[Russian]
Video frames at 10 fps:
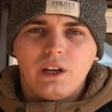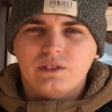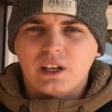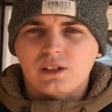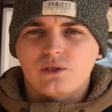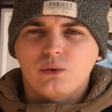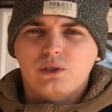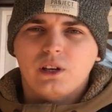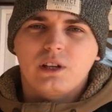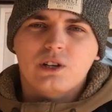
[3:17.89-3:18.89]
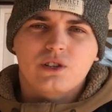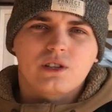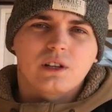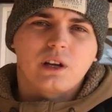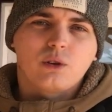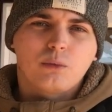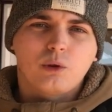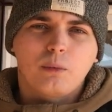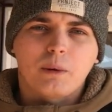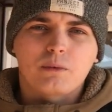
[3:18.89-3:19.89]
И вся конструкция держится на
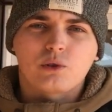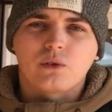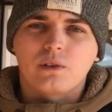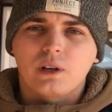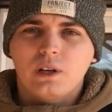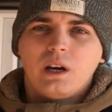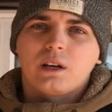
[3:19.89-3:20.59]
одном добром слое.